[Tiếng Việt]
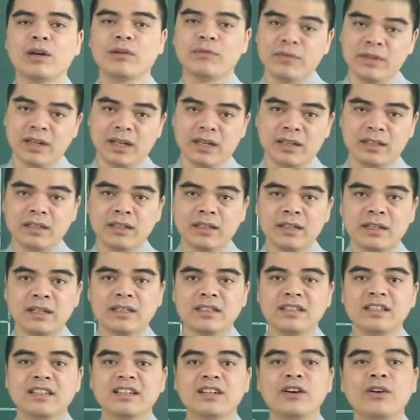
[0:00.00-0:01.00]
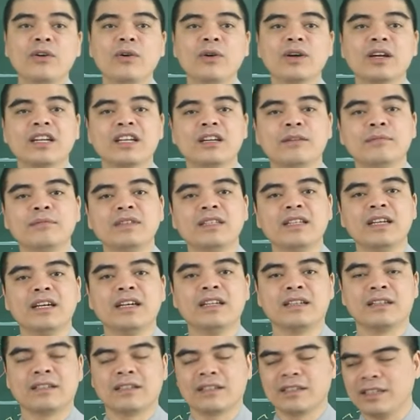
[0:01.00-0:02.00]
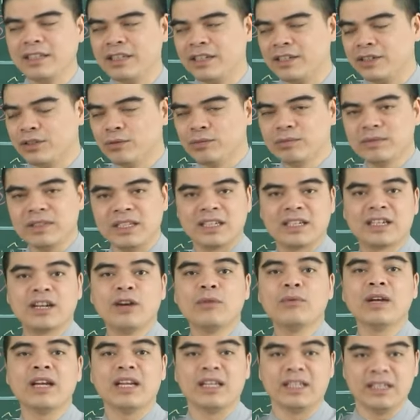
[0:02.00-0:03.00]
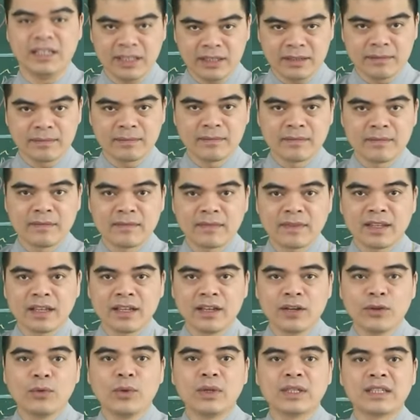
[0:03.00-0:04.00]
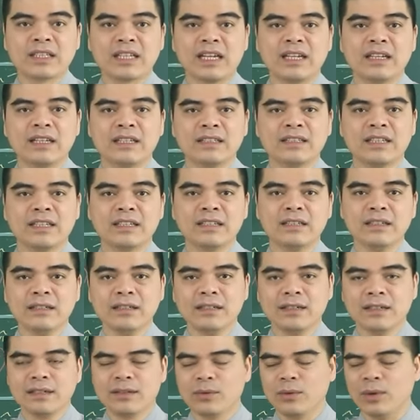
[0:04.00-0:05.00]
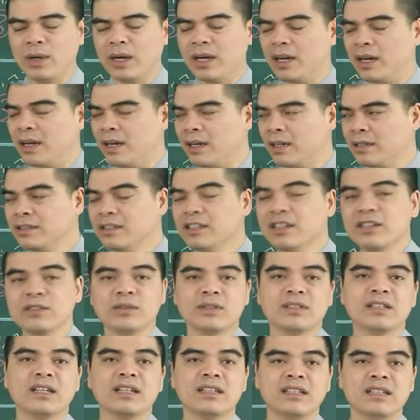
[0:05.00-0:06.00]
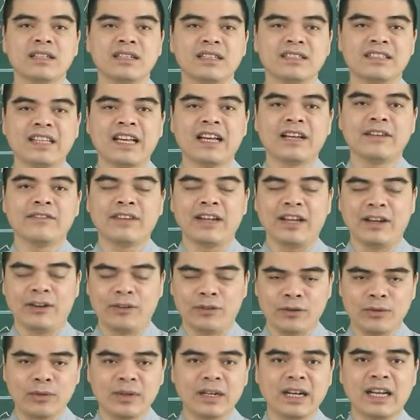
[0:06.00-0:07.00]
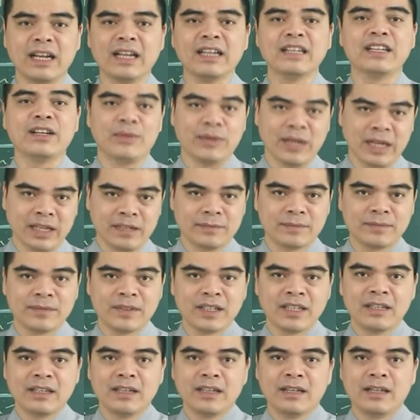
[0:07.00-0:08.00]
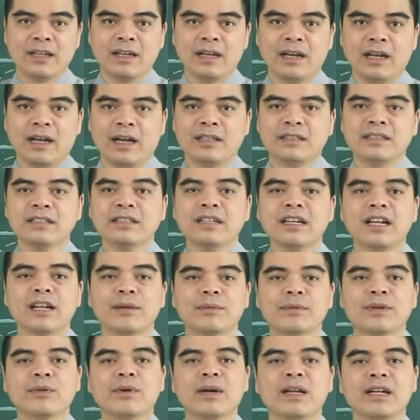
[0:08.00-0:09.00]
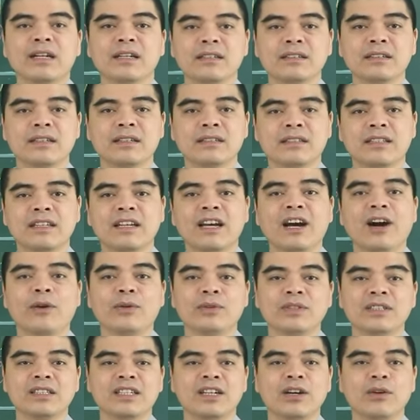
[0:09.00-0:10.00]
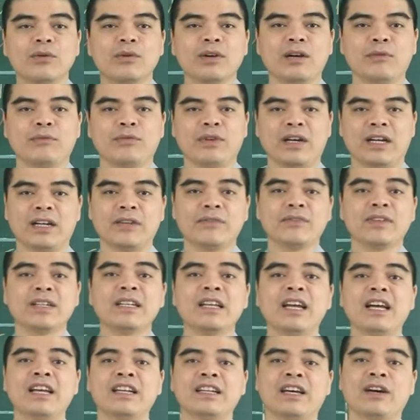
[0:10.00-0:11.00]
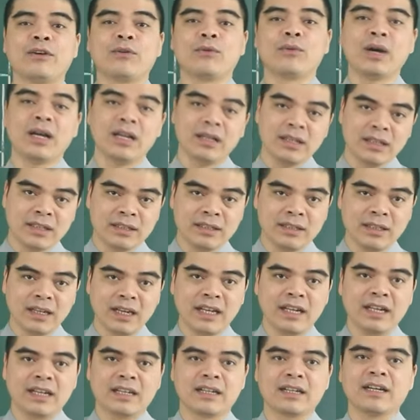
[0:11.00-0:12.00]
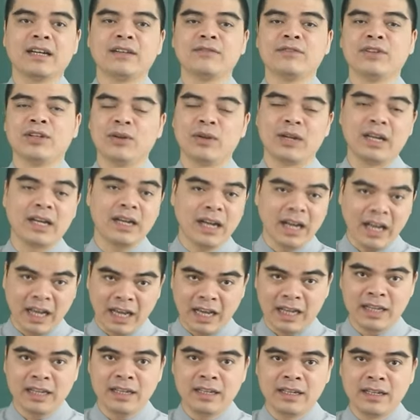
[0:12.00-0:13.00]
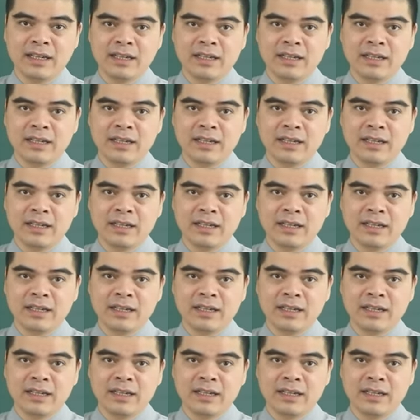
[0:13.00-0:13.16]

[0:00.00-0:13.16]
quá vượng nhưng cơ hội kiếm tiền thì cũng thì không hề ít nguồn tài liệu chính của những người tuổi thân ấy, ra vào cũng khá là đều đặn à, những người làm công ăn lương thì hầu như không gặp phải cái vấn đề nào quá lớn hay là cần phải lo lắng cả